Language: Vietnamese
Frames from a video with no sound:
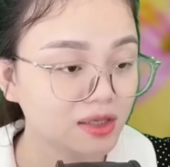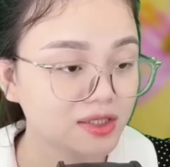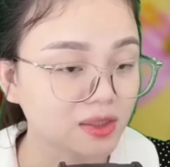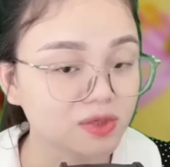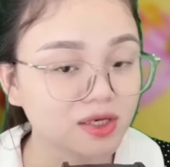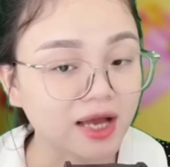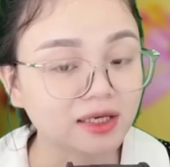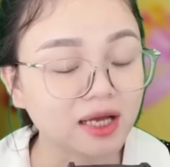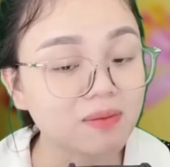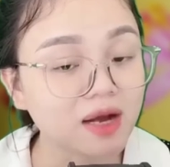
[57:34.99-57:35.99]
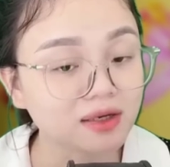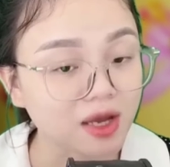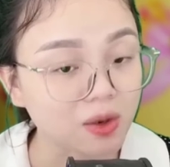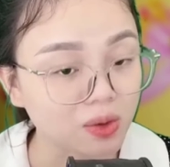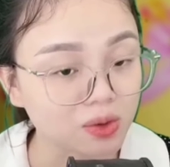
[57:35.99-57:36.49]
giống như anh đã băng
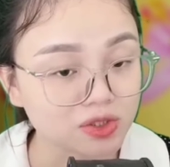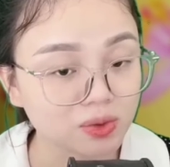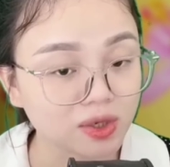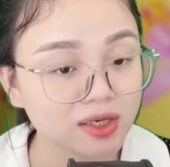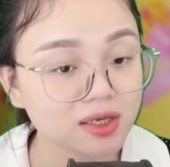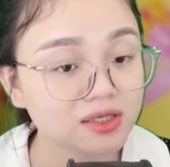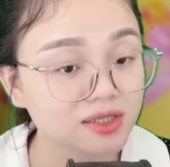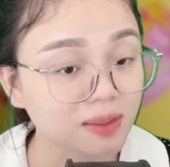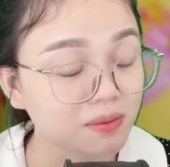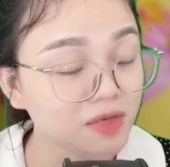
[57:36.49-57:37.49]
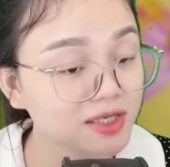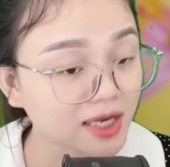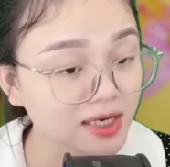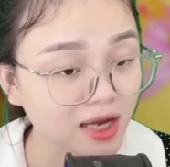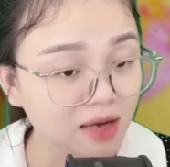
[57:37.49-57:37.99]
đèo lội suối, dầm mưa
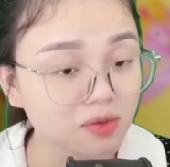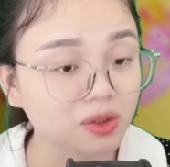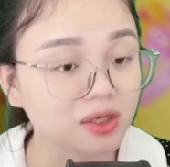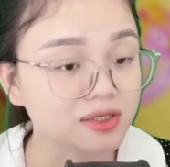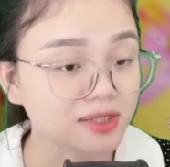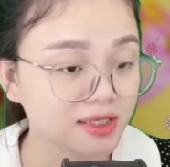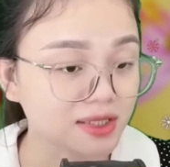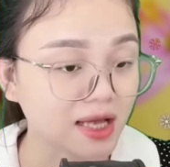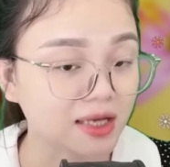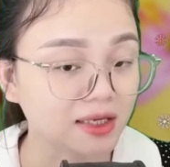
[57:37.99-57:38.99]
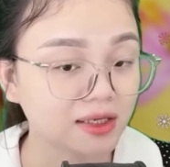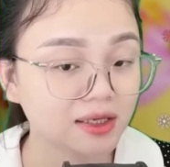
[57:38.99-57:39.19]
dãi nắng một thời gian dài.